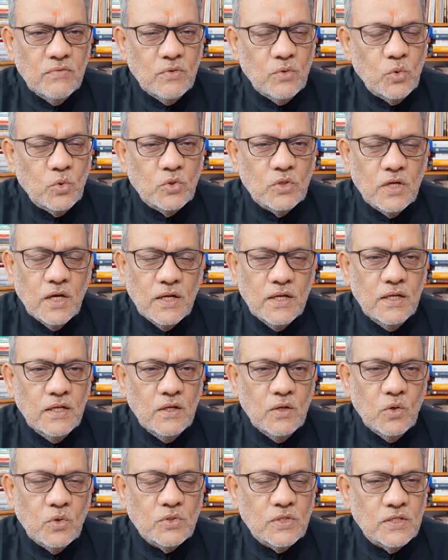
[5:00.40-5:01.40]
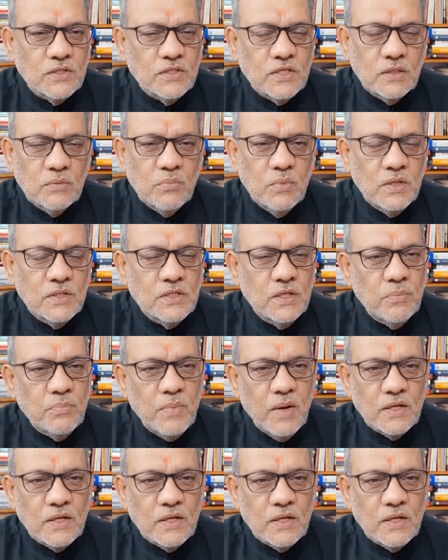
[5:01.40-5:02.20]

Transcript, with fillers: विरोध करें और संसद में इसे